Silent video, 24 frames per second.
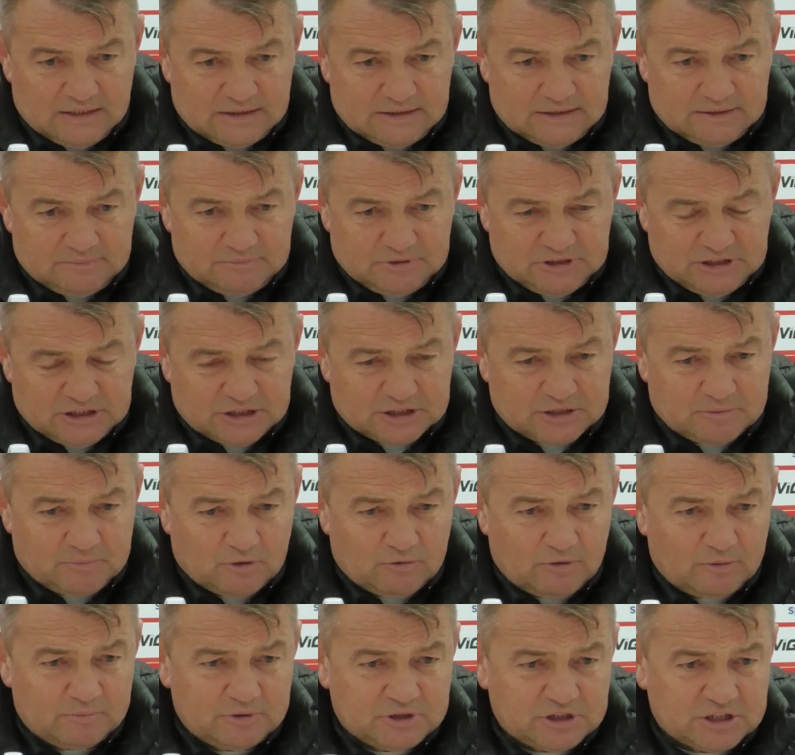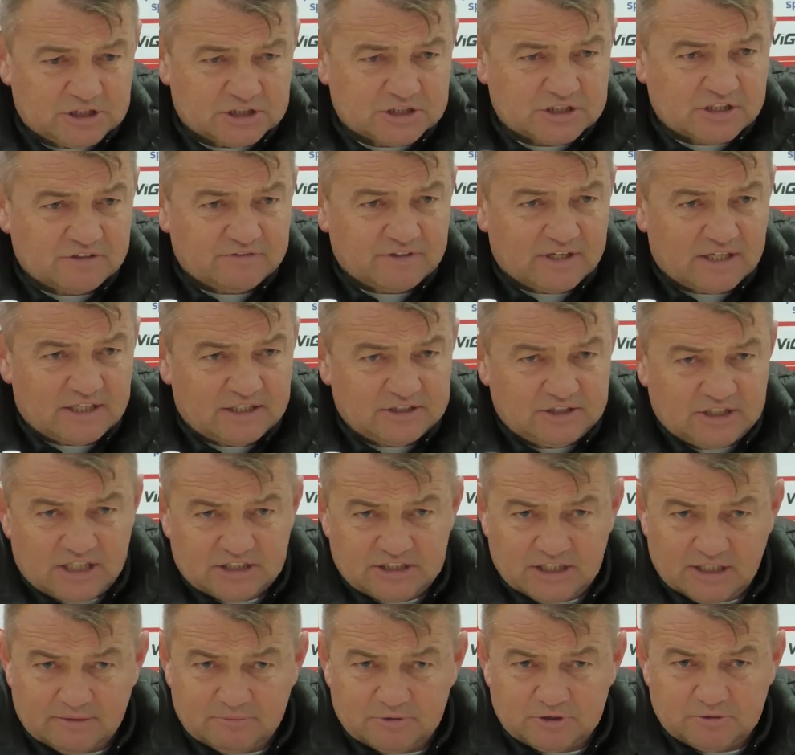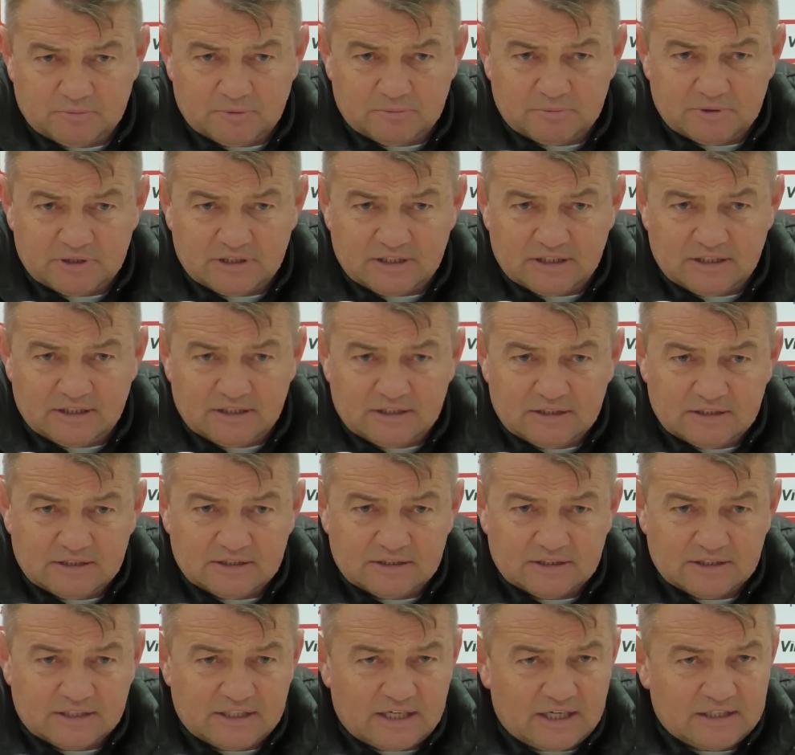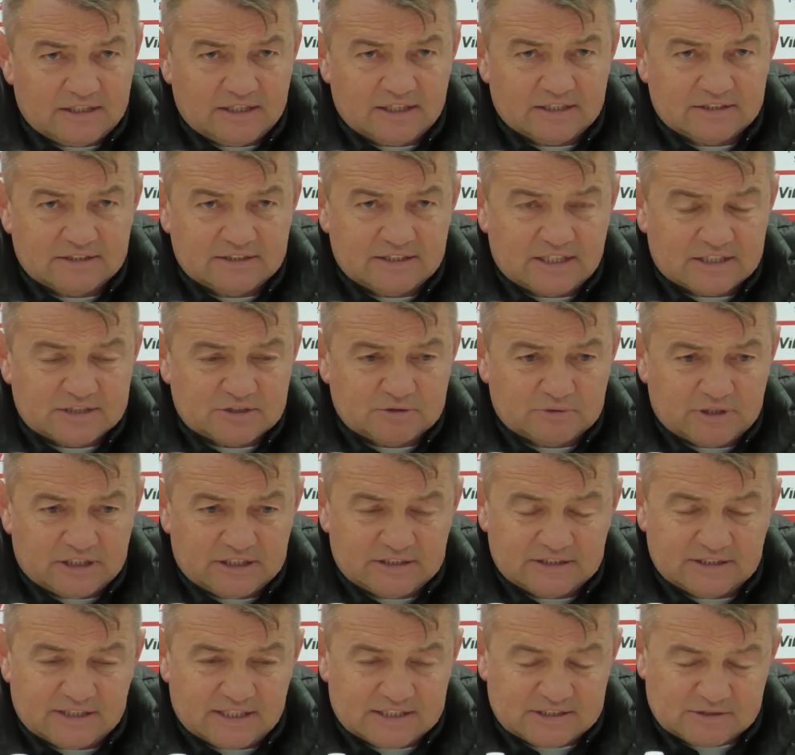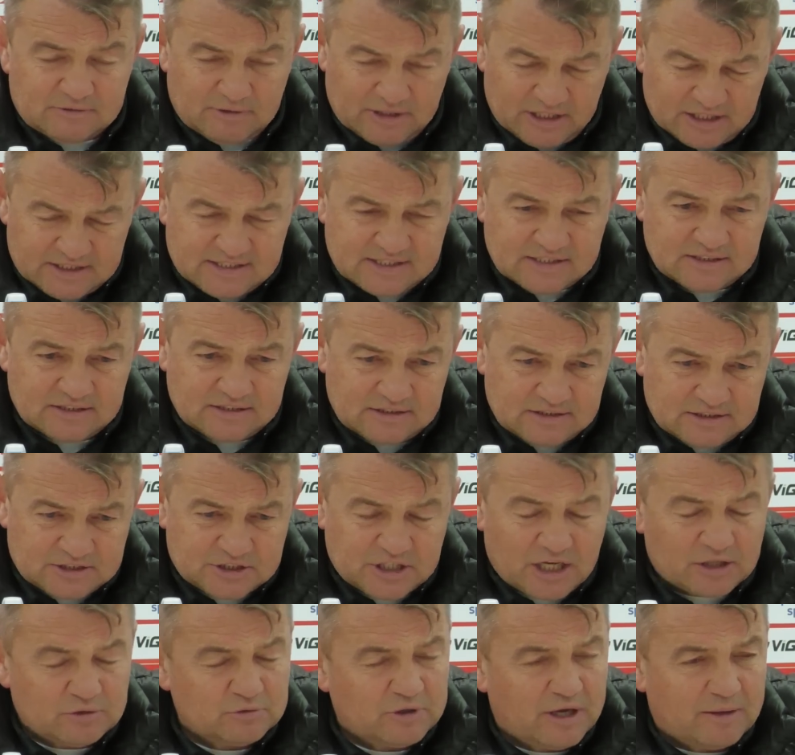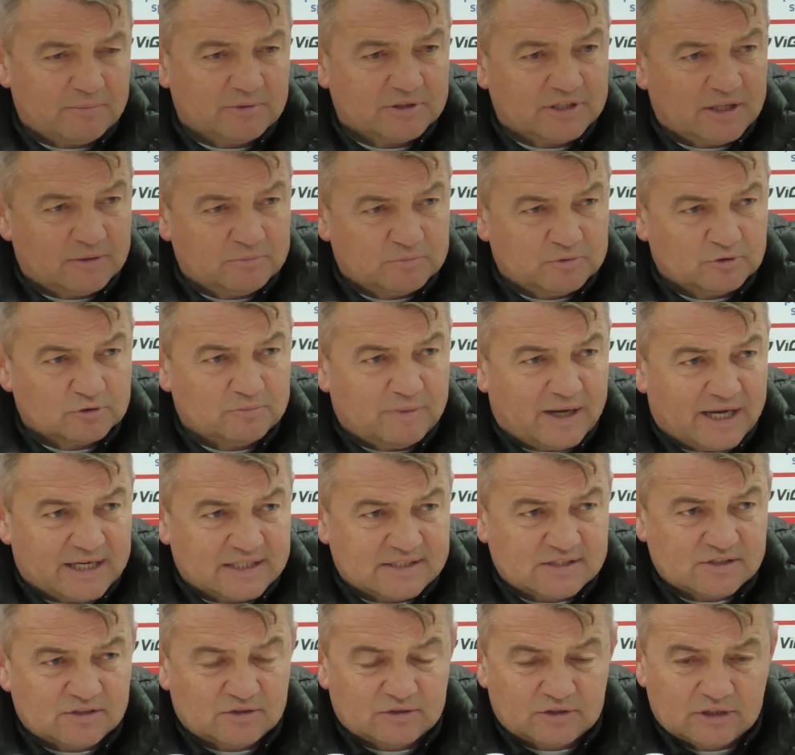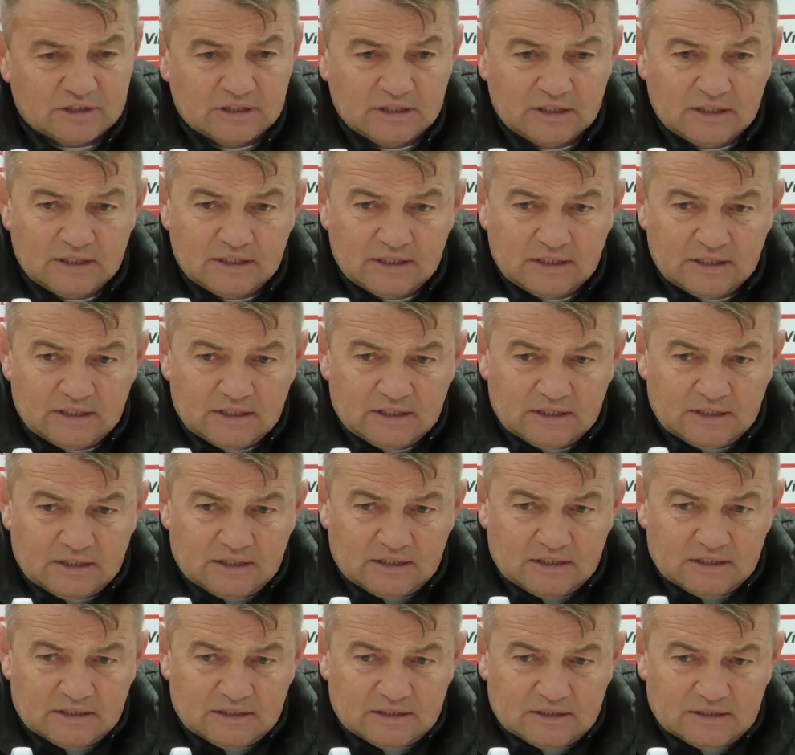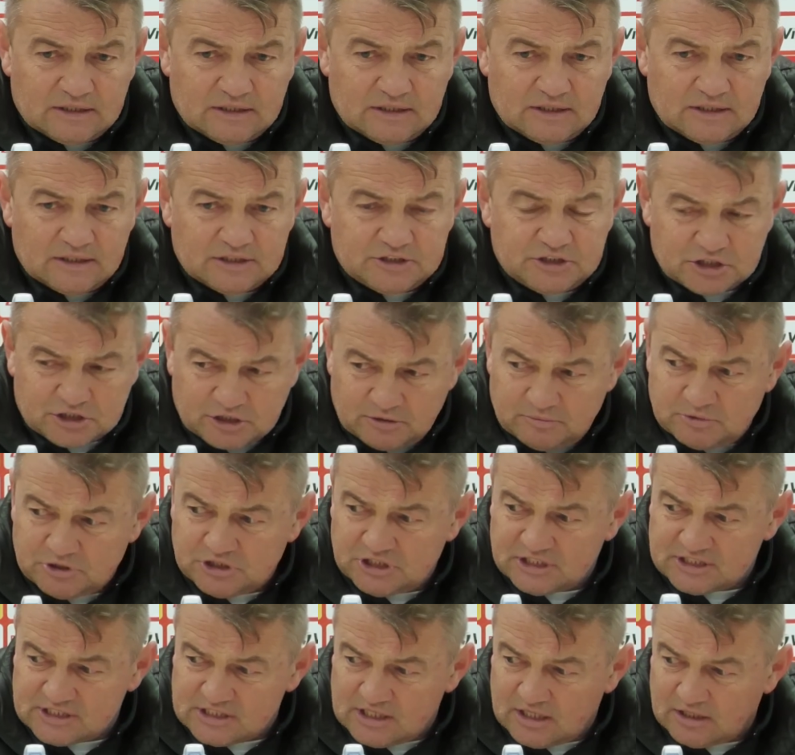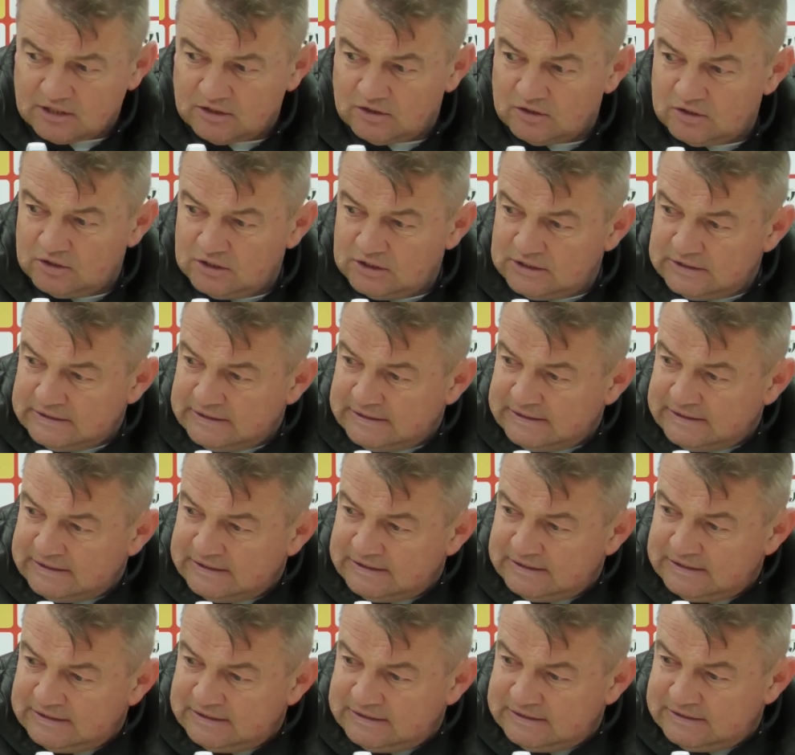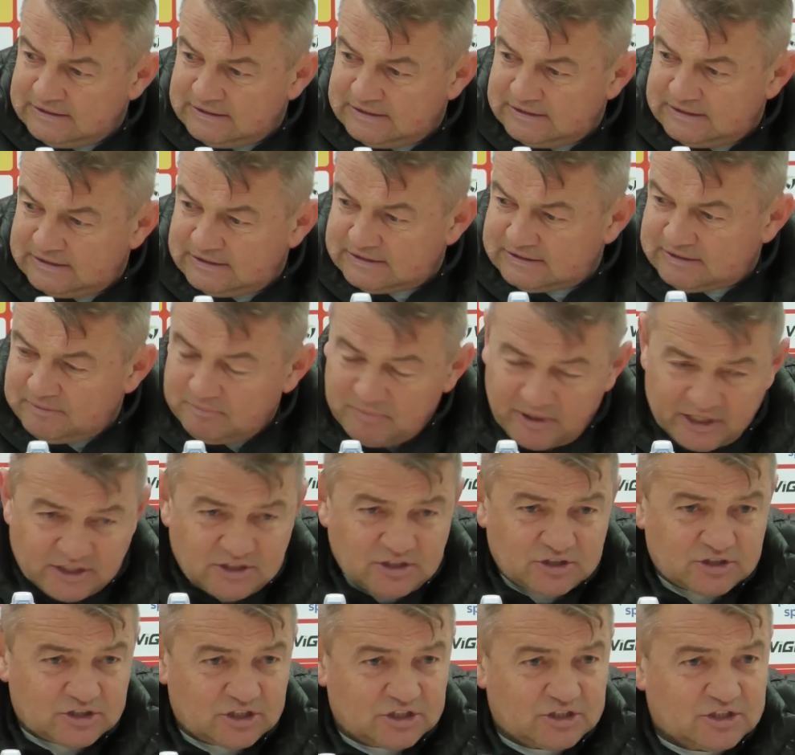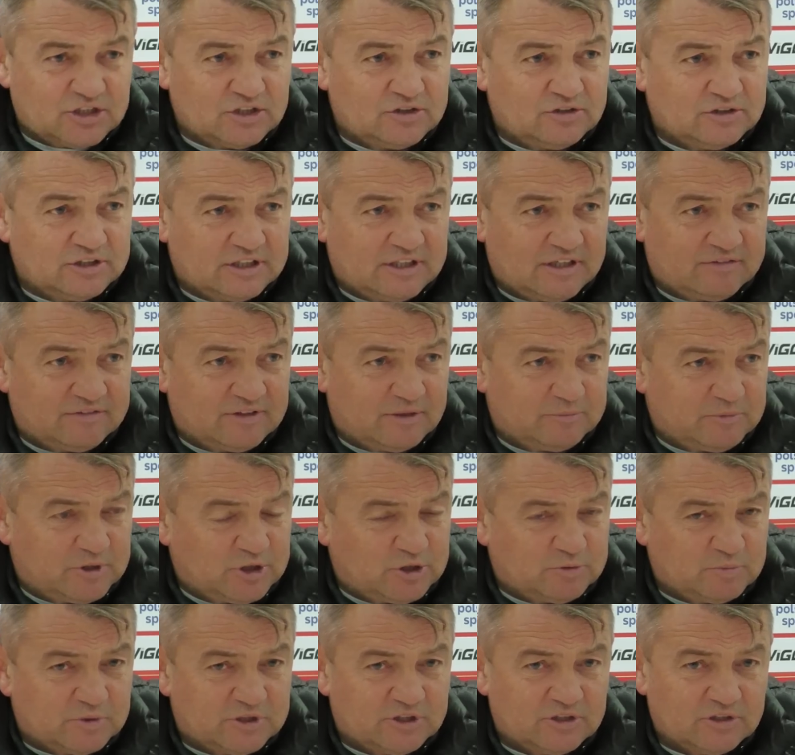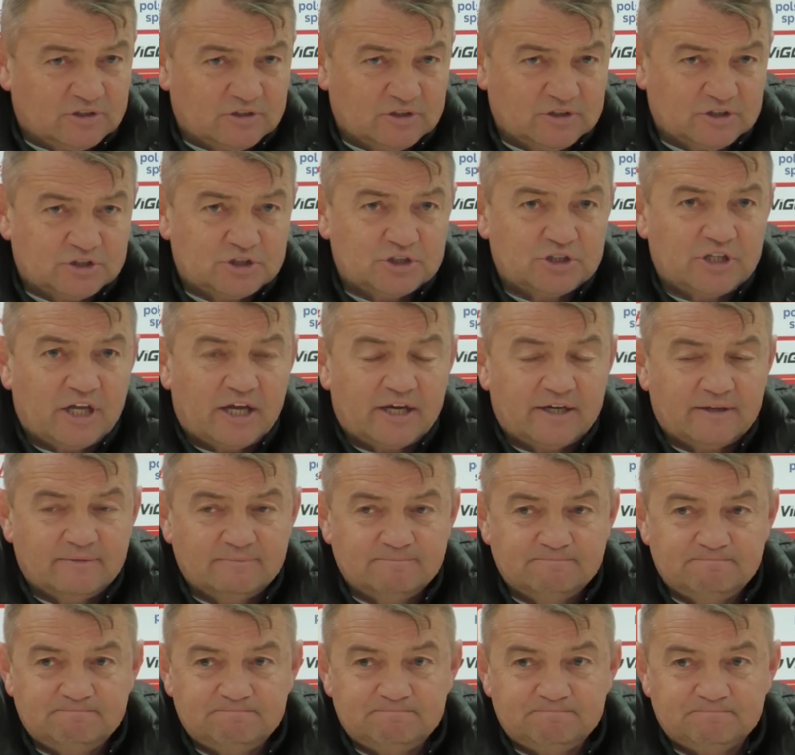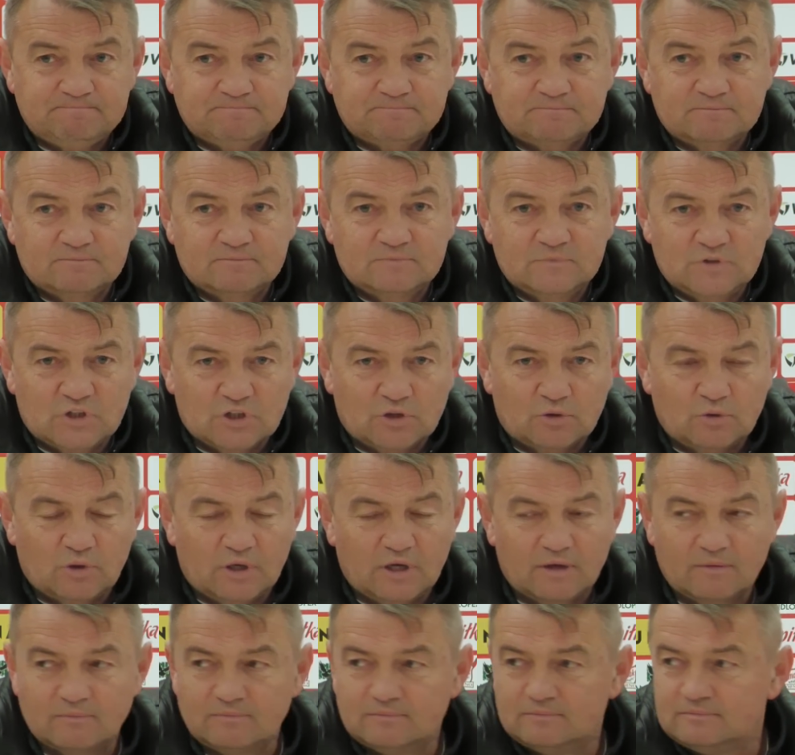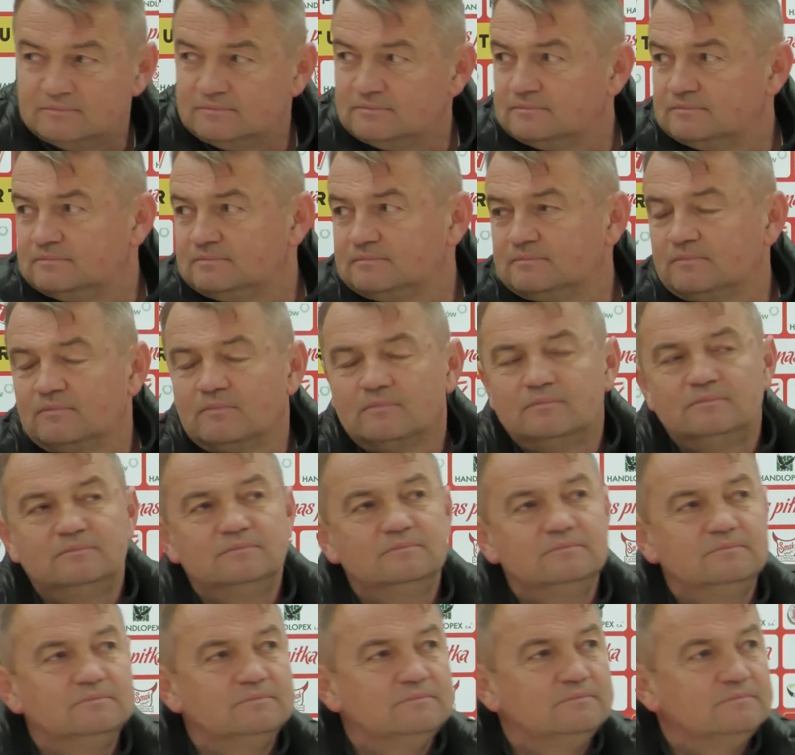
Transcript: Myślę, że mogłoby się jeszcze wiele dziać, jakbyśmy byli, y, grali 11 na 11, ale y, szanujemy ten punkt bardzo i y, cieszymy się z niego. Tym bardziej, że jeszcze do niedawna mieliśmy tylko ich cztery. Dziękuję. Dziękujemy bardzo.